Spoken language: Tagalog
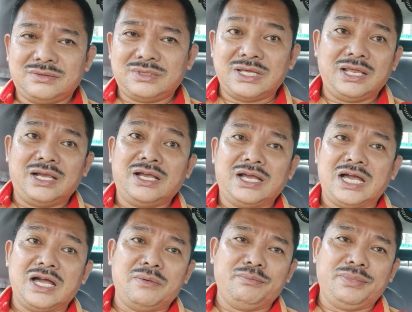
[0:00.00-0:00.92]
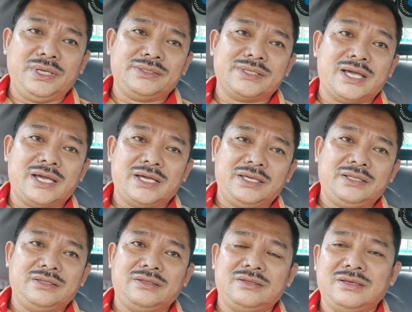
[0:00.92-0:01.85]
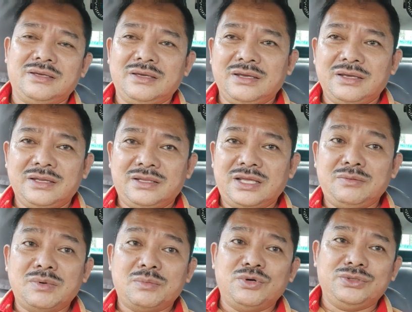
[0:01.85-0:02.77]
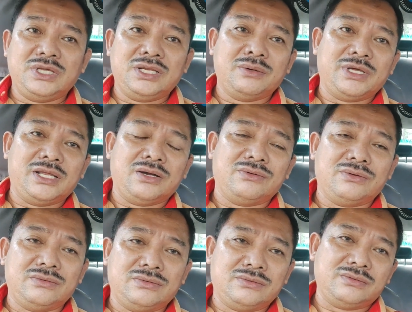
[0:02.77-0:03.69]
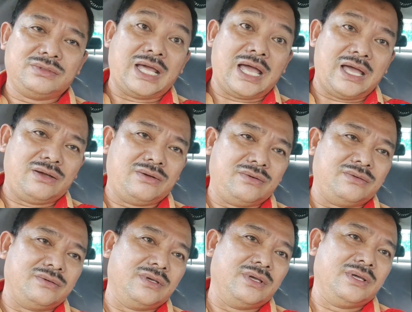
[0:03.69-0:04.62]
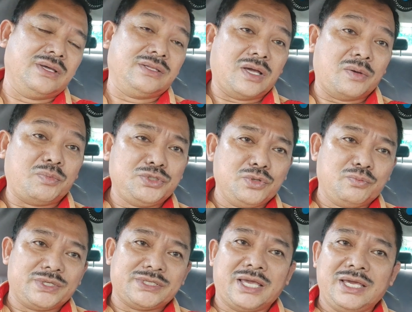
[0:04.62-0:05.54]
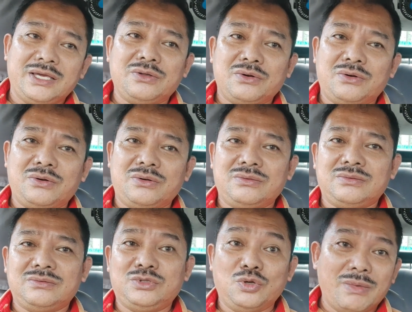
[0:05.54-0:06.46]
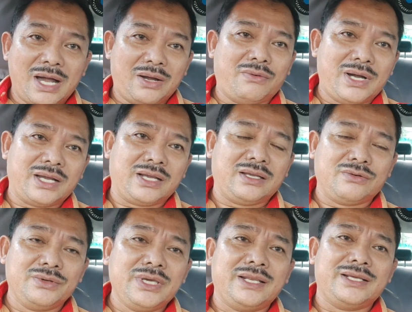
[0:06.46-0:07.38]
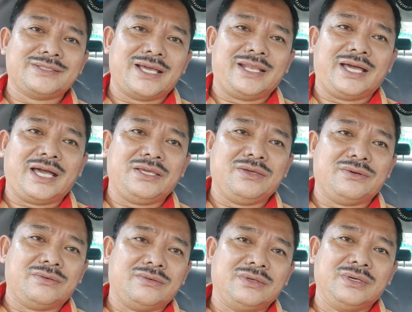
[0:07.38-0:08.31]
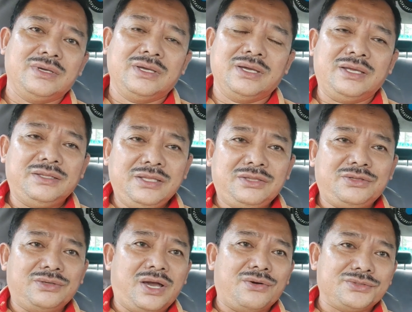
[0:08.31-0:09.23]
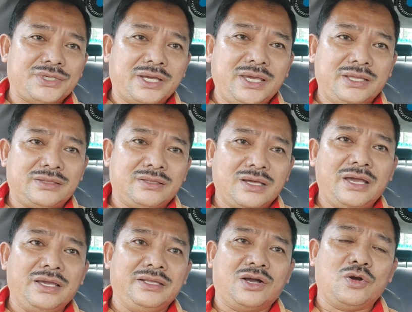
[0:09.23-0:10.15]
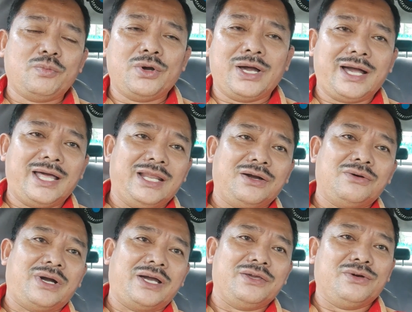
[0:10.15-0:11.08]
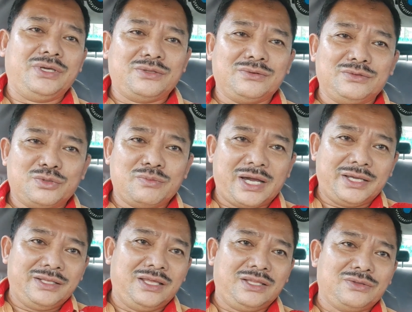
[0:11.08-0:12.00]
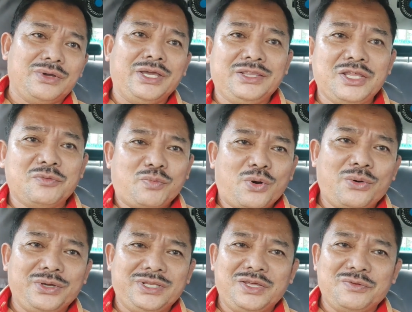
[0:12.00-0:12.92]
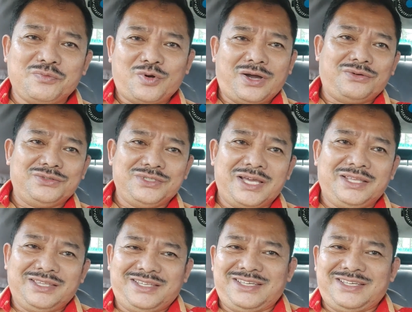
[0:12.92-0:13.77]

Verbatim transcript: talagang kakampi sa akin. Dahil mabuti naman ako tao. Tapos yung pasahero ko, tumawag. Kuya, nasaan na kayo? Dito na ako sa gate. Ay, naku po, akala ko kayo itong sumakay dito. Hindi po, hindi po ako dyan.